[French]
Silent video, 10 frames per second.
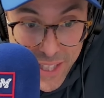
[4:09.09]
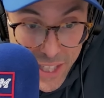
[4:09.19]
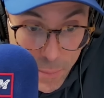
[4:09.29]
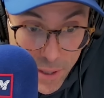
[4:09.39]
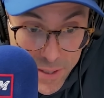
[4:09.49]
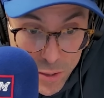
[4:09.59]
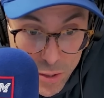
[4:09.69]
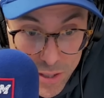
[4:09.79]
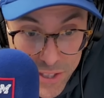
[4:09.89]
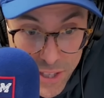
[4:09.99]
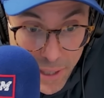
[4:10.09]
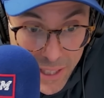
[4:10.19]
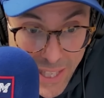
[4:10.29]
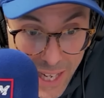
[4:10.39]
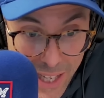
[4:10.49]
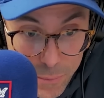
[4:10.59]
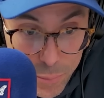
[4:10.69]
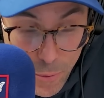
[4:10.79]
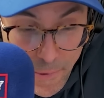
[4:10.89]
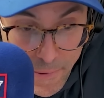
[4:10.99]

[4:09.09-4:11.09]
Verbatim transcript: L'année passée, tu l'as dit, il a marqué 40 buts.